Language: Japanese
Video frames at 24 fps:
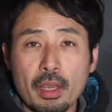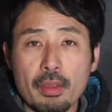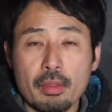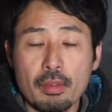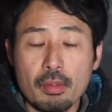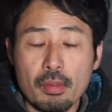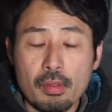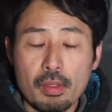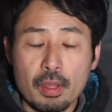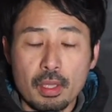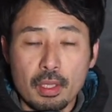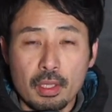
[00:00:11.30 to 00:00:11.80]
解
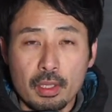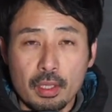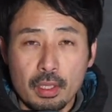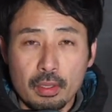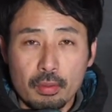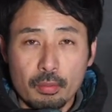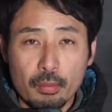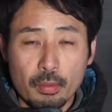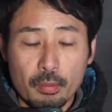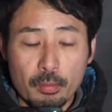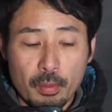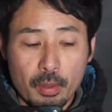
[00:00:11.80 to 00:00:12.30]
説していきた
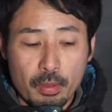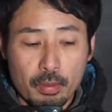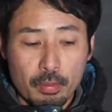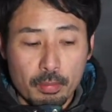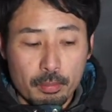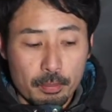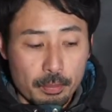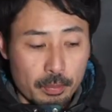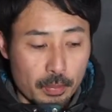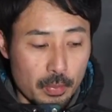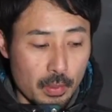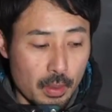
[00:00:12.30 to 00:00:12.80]
いと思います。
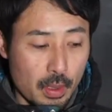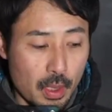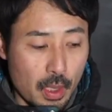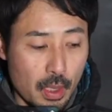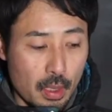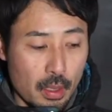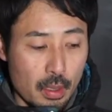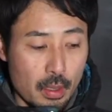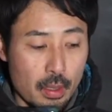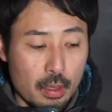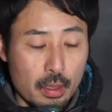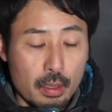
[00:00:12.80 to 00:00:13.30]
で、
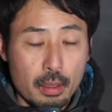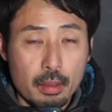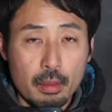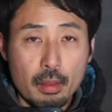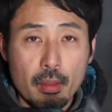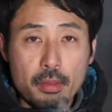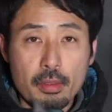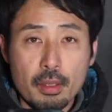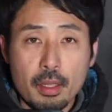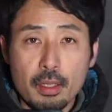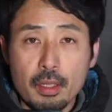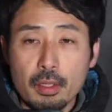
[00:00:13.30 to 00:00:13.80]

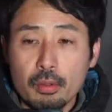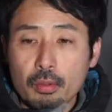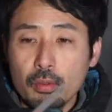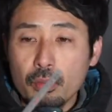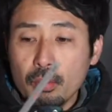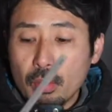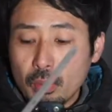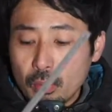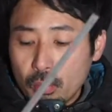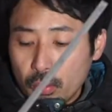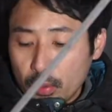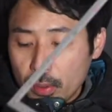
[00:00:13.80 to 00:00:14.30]
差し金という
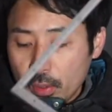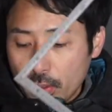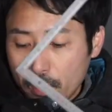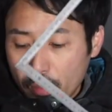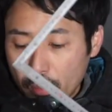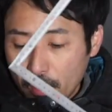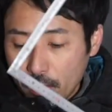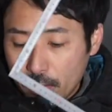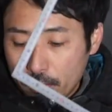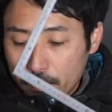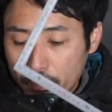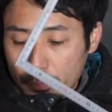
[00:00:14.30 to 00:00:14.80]
のはこれで
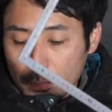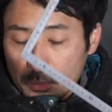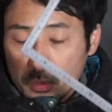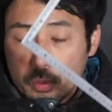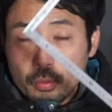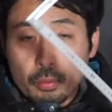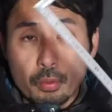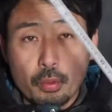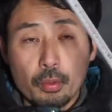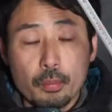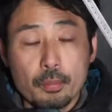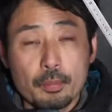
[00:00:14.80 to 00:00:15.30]
すね。
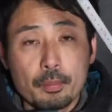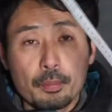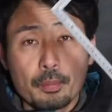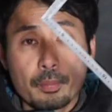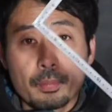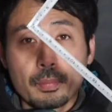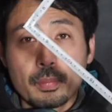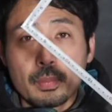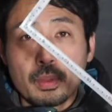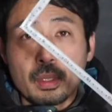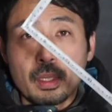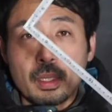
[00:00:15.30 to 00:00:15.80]
この
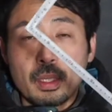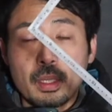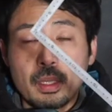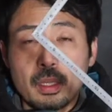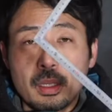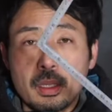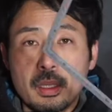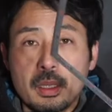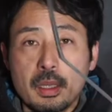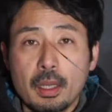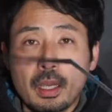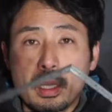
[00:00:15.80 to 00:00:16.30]

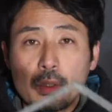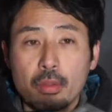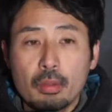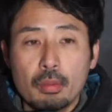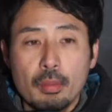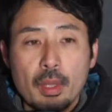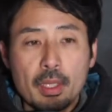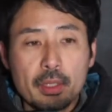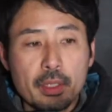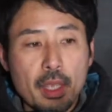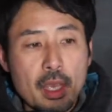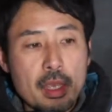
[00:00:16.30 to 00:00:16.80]
あの
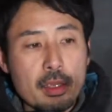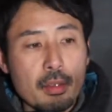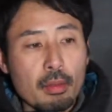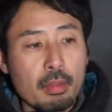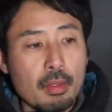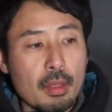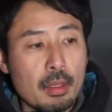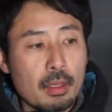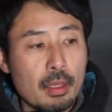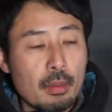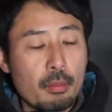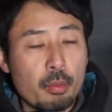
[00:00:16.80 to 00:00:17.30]
まあ大工
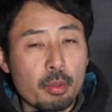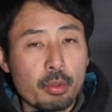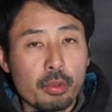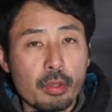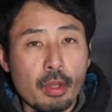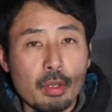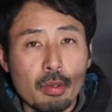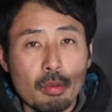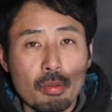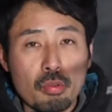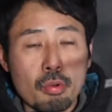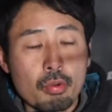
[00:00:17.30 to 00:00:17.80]
さんが持っ
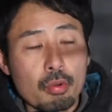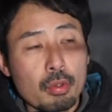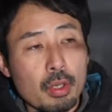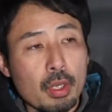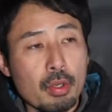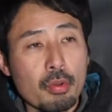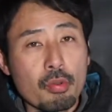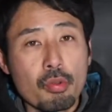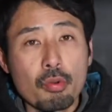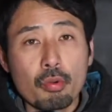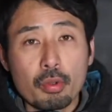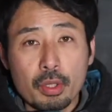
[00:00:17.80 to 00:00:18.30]
ている直
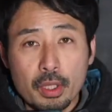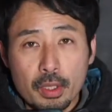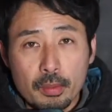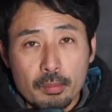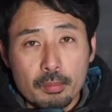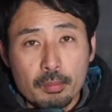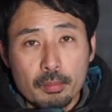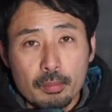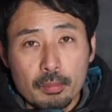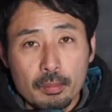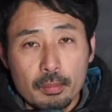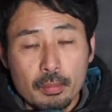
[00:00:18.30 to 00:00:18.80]
角定
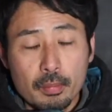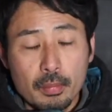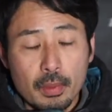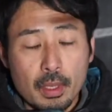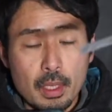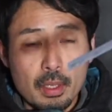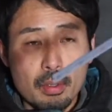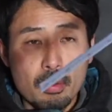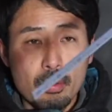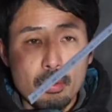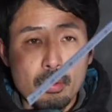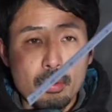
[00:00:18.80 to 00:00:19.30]
規っ
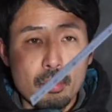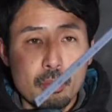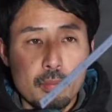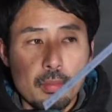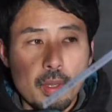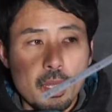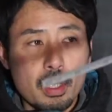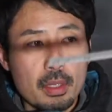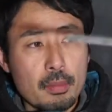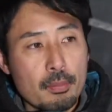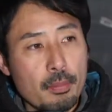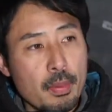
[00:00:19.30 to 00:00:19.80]
ていう
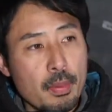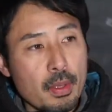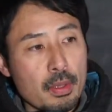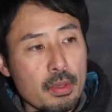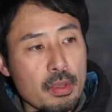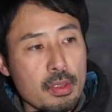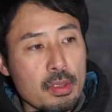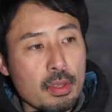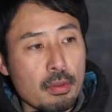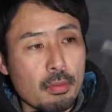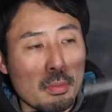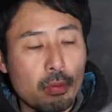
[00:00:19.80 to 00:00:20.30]
まあ一般
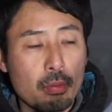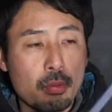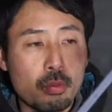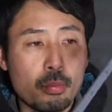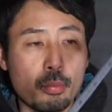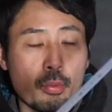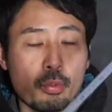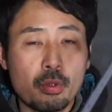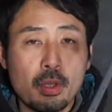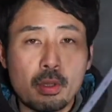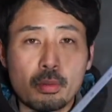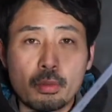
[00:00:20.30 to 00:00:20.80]
認識はそういう
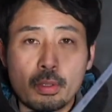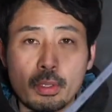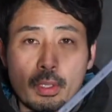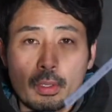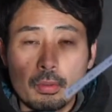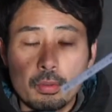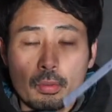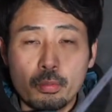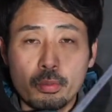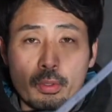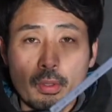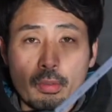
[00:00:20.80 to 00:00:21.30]
ものなのかな
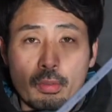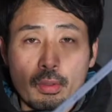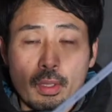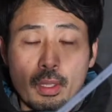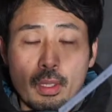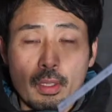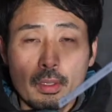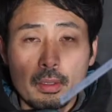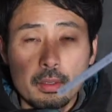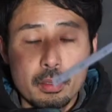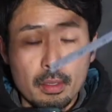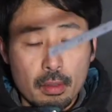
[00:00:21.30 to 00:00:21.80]
と思うんですが、
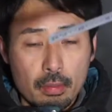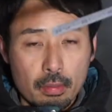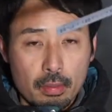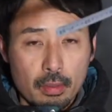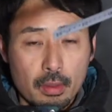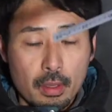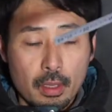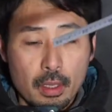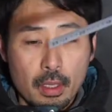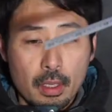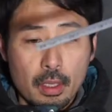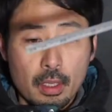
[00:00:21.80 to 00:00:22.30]
です。
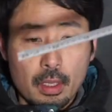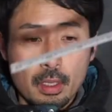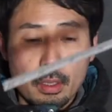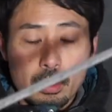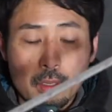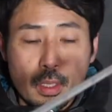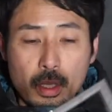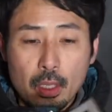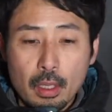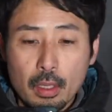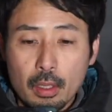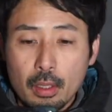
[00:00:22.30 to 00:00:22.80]

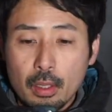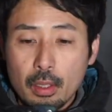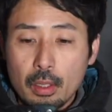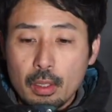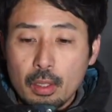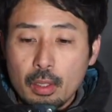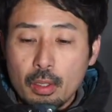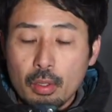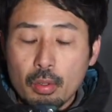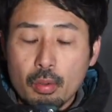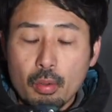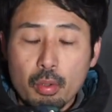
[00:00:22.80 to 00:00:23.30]
で、
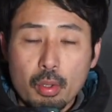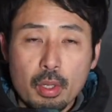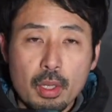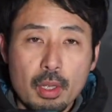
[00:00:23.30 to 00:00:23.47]
こ